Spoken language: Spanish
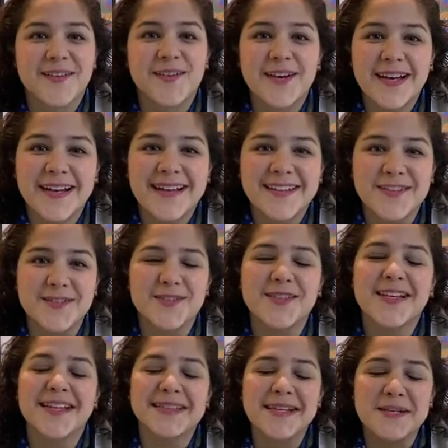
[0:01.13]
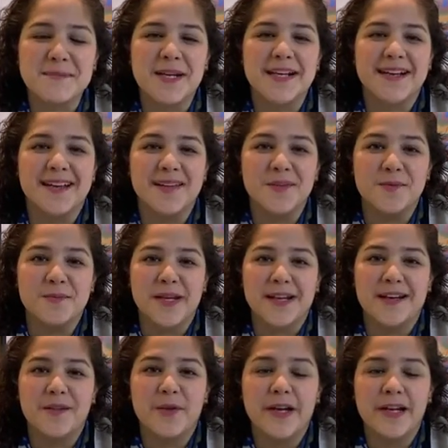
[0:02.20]
Hola, yo soy Natalie Mercado. Me
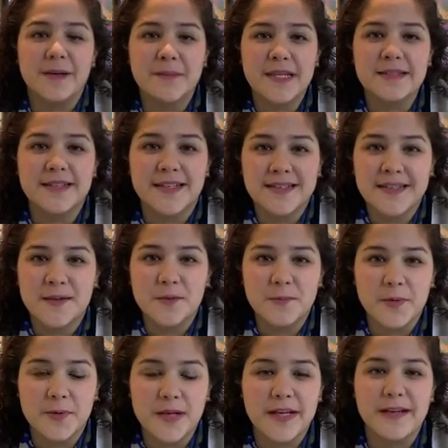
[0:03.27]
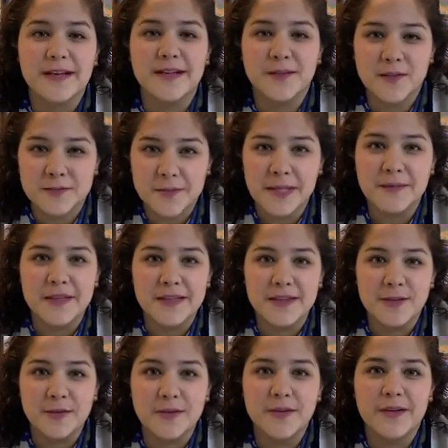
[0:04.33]
gradué de la maestría en salud pública en el
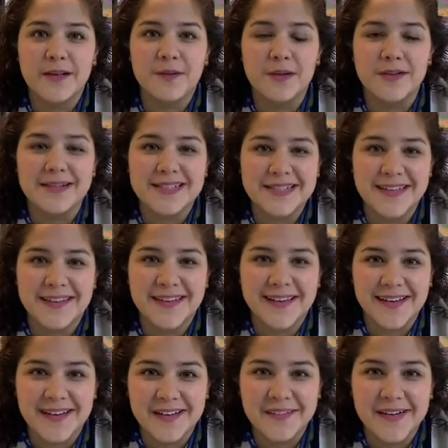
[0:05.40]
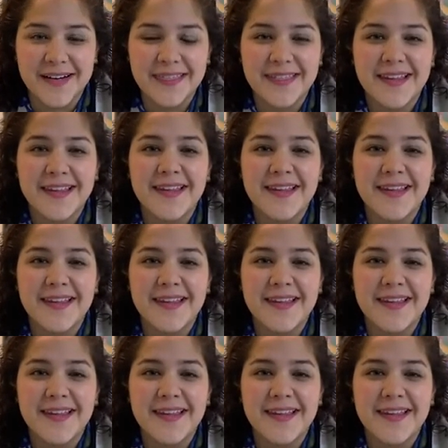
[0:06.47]
2021 de la Universidad de Harvard